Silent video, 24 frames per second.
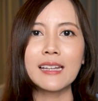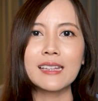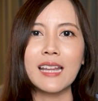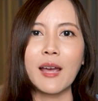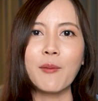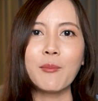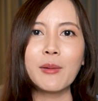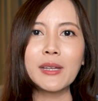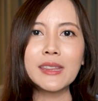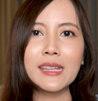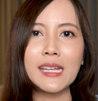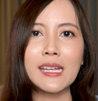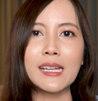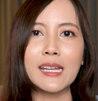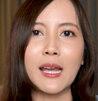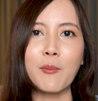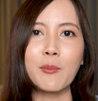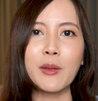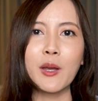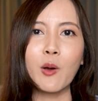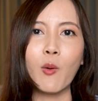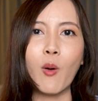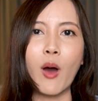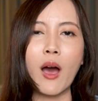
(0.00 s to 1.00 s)
ทำให้ติ่ง
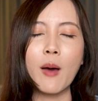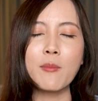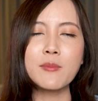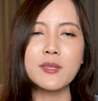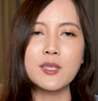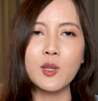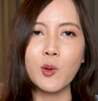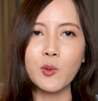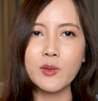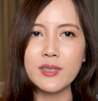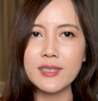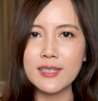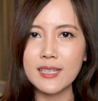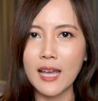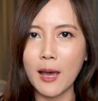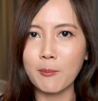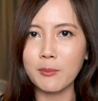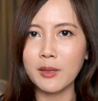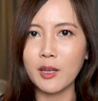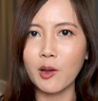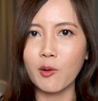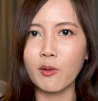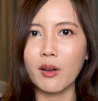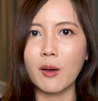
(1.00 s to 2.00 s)
มีความทรง
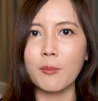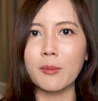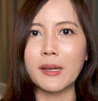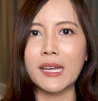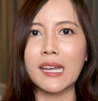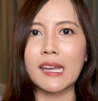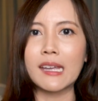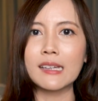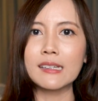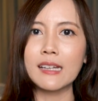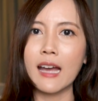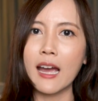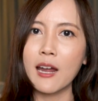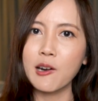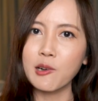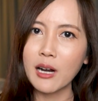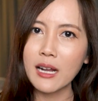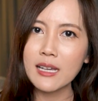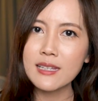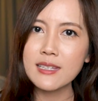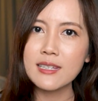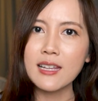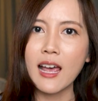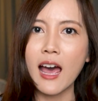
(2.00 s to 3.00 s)
จำเกี่ยวกับเคสการ
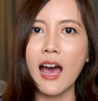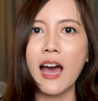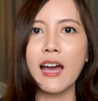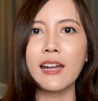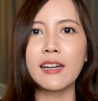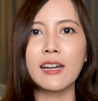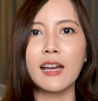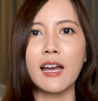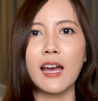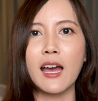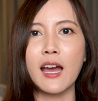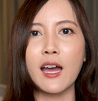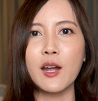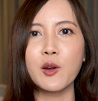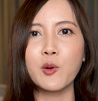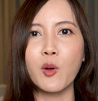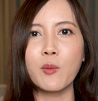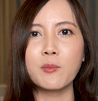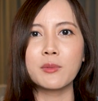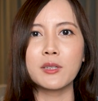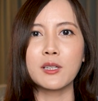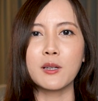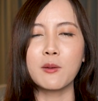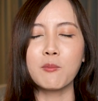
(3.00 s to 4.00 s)
รักษานะคะรว
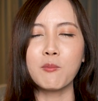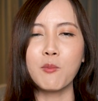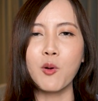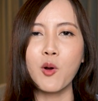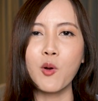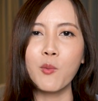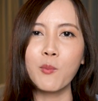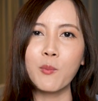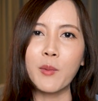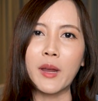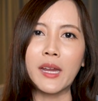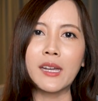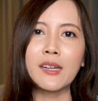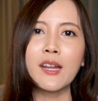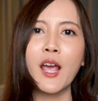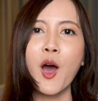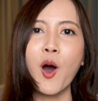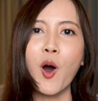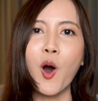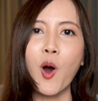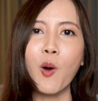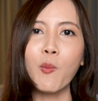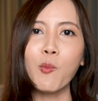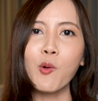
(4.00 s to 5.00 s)
มถึงโมเมนต์
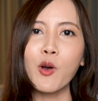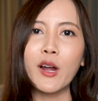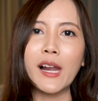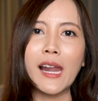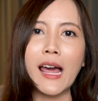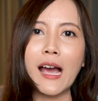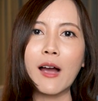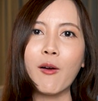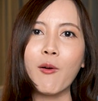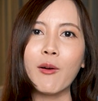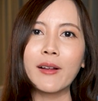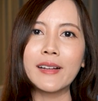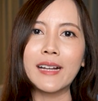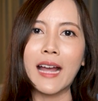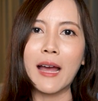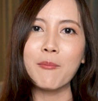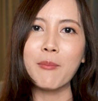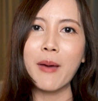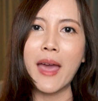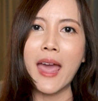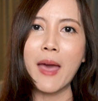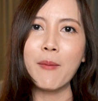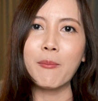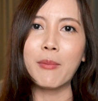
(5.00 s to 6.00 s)
ของบุคลากรการ
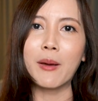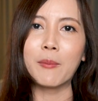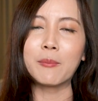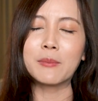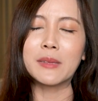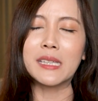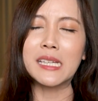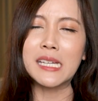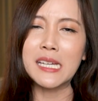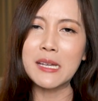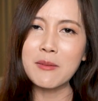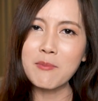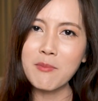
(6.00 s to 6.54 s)
แพทย์แบบดี